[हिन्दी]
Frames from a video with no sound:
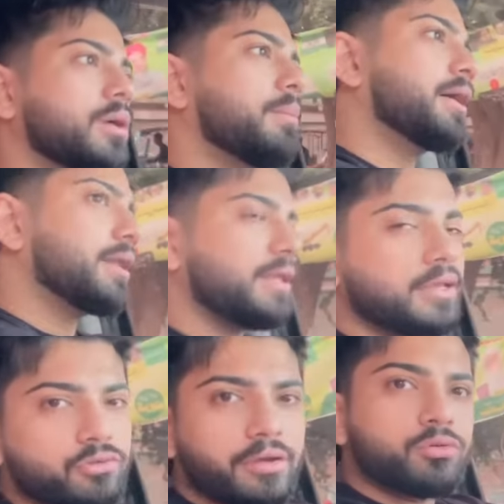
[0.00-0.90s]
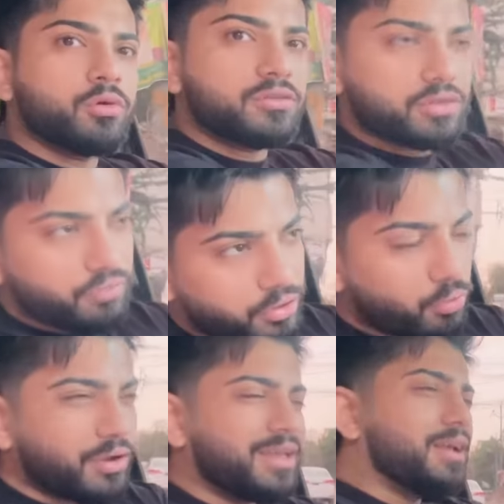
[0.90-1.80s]
मगर ये जो है वो थोड़ी सीवियर
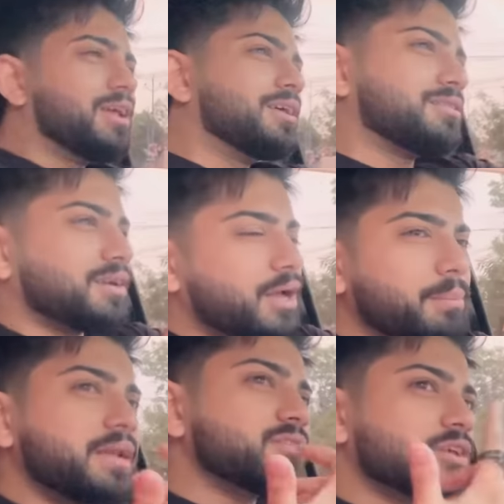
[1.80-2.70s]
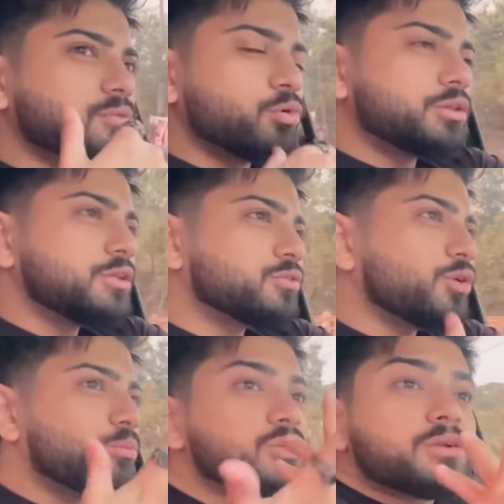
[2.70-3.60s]
हो गई है जरनाब मैनेस्कस बोलती है इसके
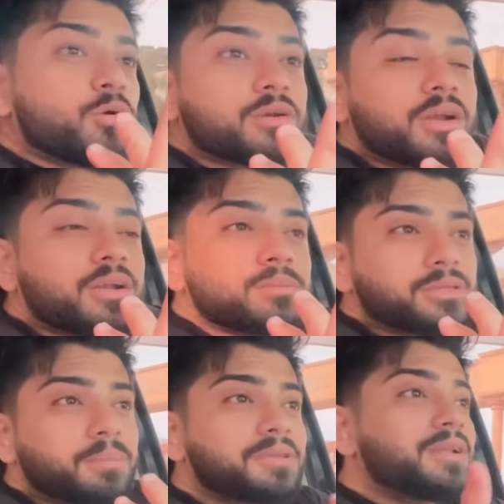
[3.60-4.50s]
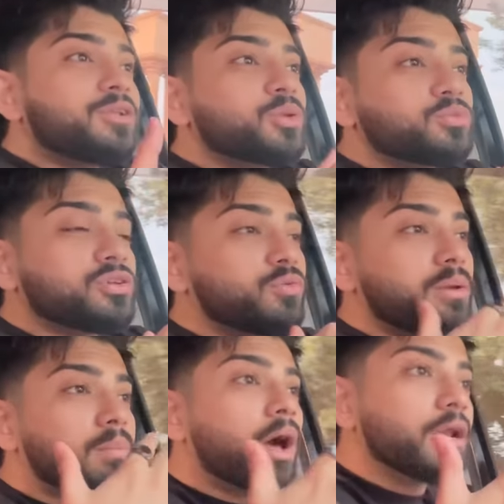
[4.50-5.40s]
बाद मुझे डॉक्टर के टाइम इतने पता नहीं तो मुझे वो
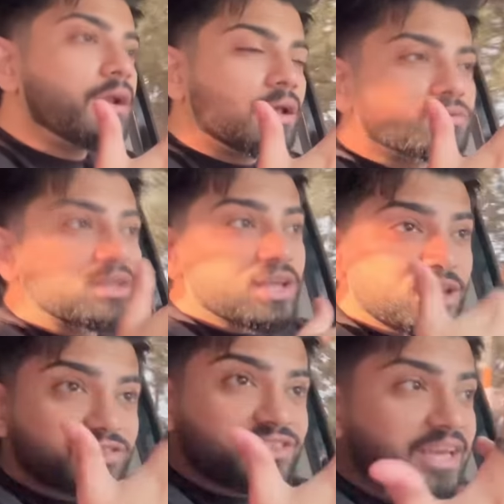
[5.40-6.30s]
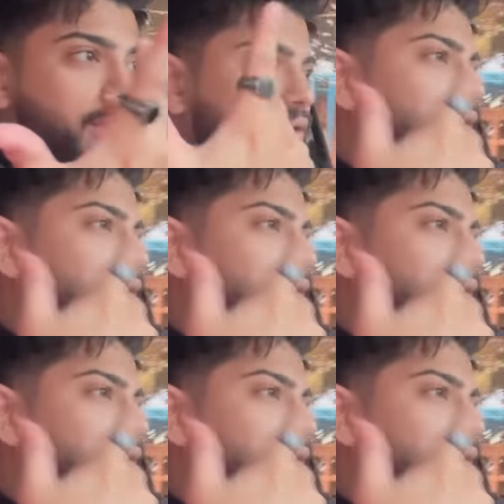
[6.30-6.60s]
एक भारी लफ्स था ए